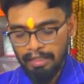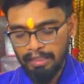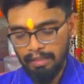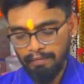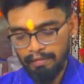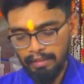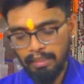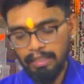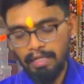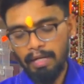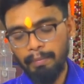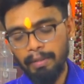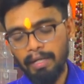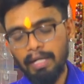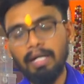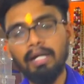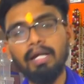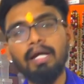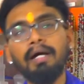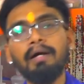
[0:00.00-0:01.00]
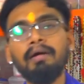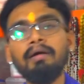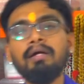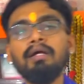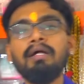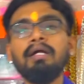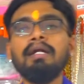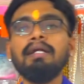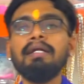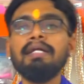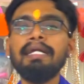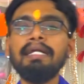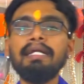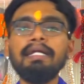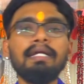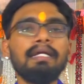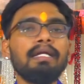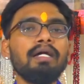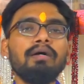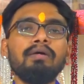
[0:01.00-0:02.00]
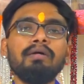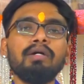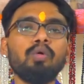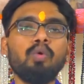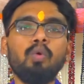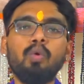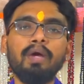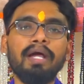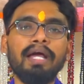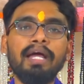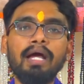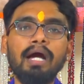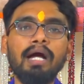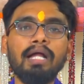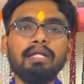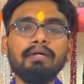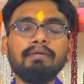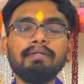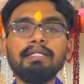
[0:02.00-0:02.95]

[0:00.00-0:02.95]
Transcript: இதை வந்து என்ன பண்ணாங்கன்னா நீட் நீட்டாக இருக்குங்க அதை